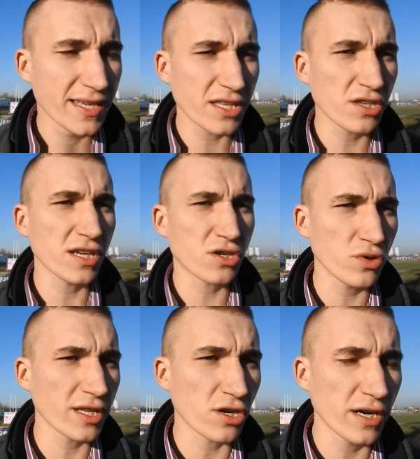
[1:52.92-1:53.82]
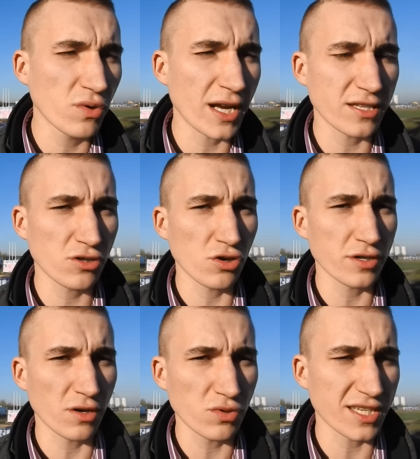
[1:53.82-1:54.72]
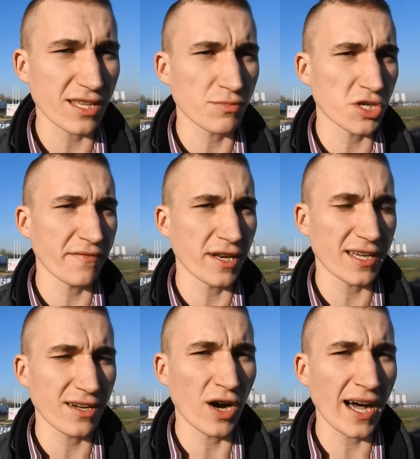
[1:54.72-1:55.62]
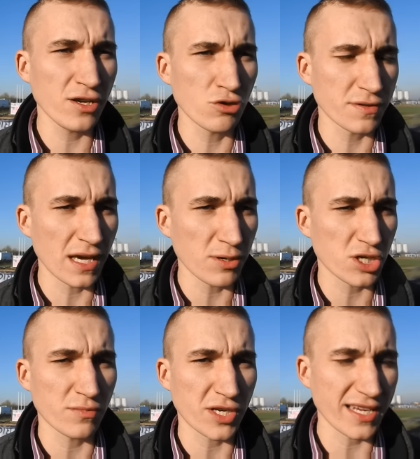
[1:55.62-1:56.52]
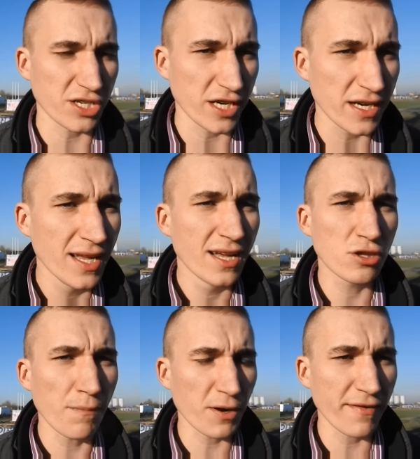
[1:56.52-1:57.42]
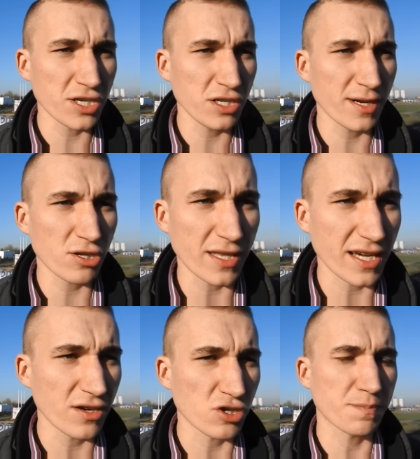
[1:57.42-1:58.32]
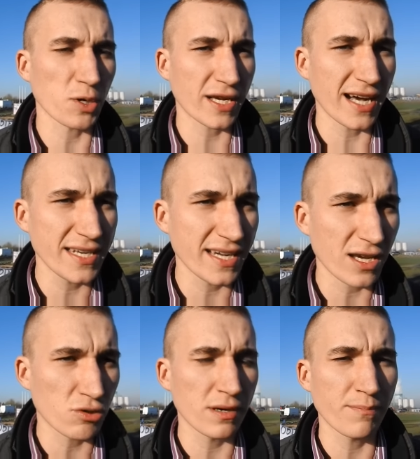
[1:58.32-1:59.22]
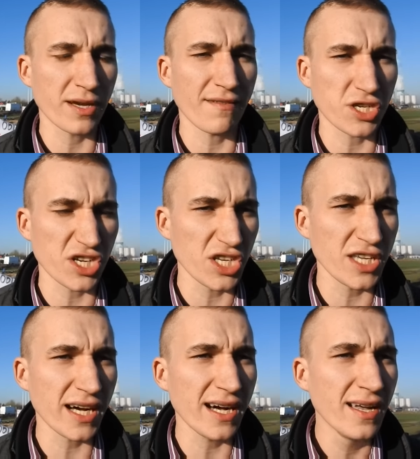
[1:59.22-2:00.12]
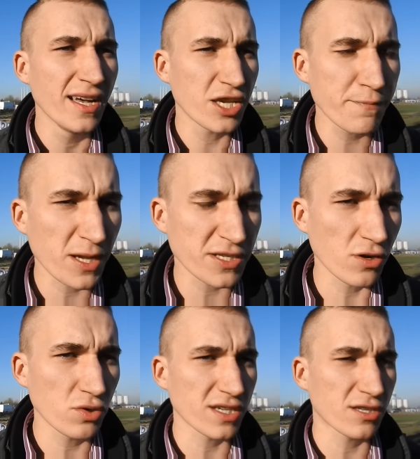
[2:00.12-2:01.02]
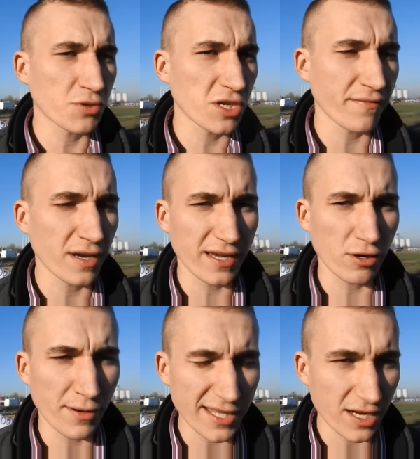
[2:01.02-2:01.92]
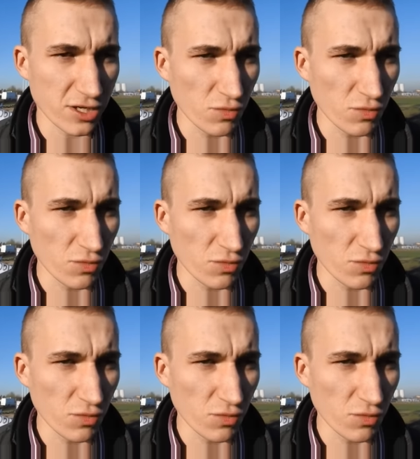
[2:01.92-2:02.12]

Jedynie czuje trochę urazy do sołtysa Dobrzynia Wielkiego, ale już w najbliższym czasie doprowadzimy do takiego spotkania, na którym pojawię się i ja, i pan sołtys Dobrzynia Wielkiego Bernard